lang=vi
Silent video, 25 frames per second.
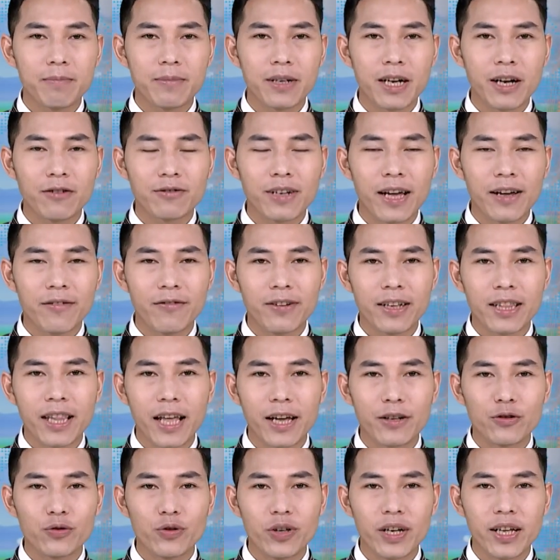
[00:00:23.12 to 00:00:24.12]
không đài phát
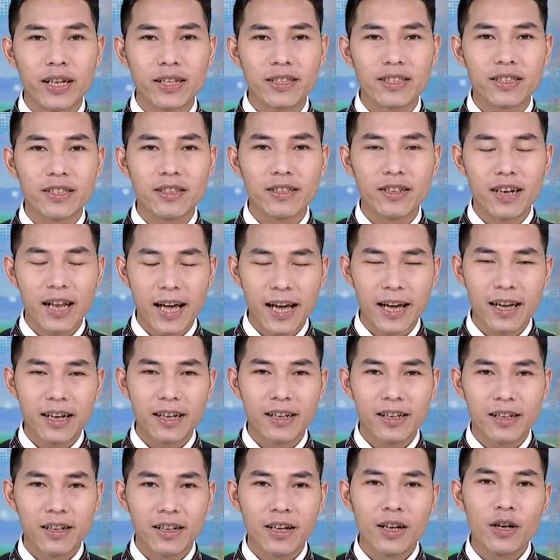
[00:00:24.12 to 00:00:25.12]
thanh truyền hình Sơn La.
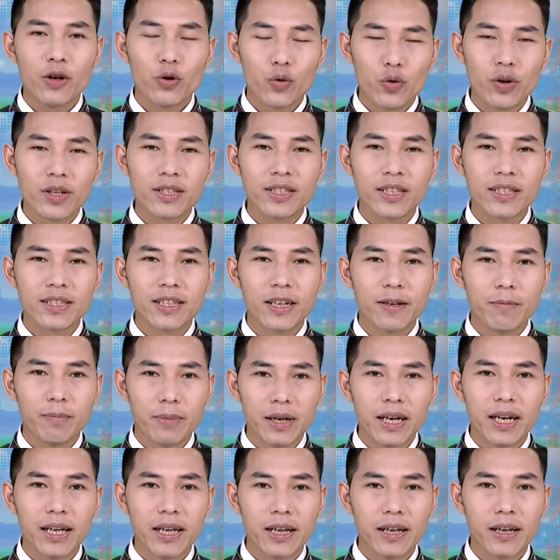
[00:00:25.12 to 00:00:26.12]
Cuồng chương trình
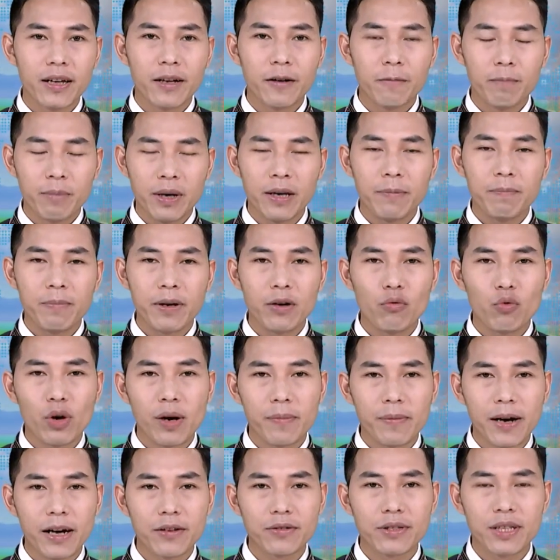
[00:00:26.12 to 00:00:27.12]
mất hì mi quan
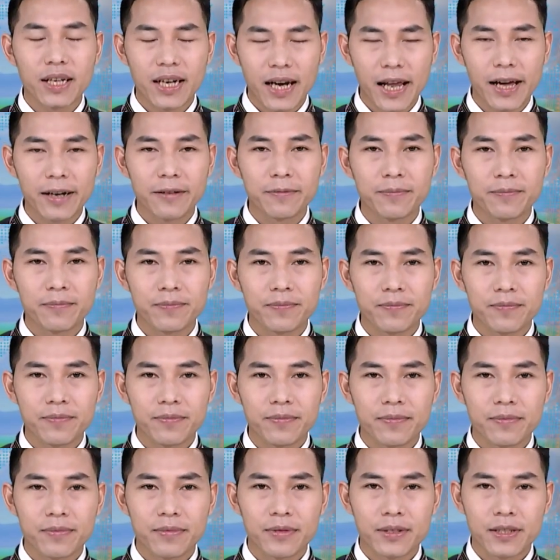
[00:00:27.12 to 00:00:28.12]
khảo pưng ความเขาซึ่งหลัง
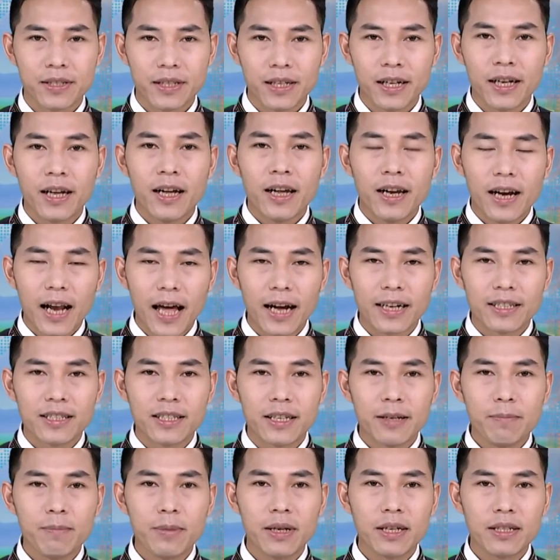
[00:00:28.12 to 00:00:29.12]
Làng
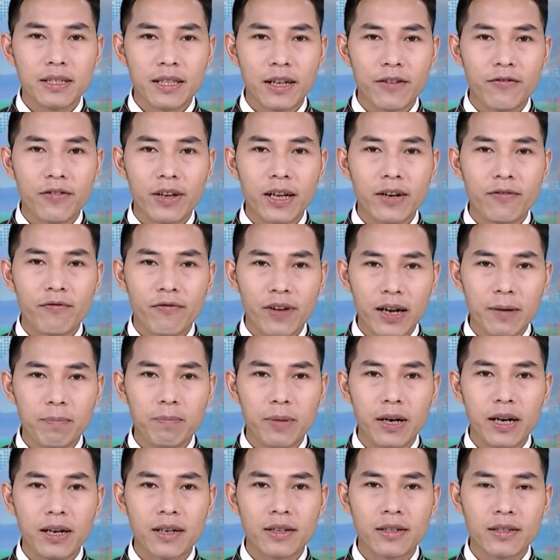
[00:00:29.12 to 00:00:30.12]
sĩ mử dệt việc văn
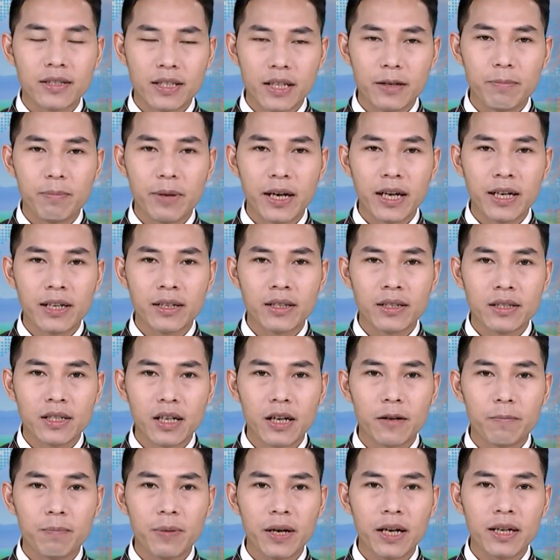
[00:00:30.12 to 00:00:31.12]
Pường, Sư Mình,
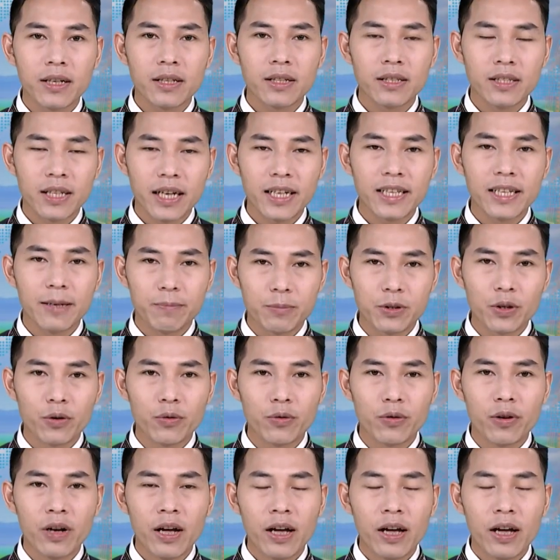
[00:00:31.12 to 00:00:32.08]
Trường Piêng, Trách Nhiệm Sùng,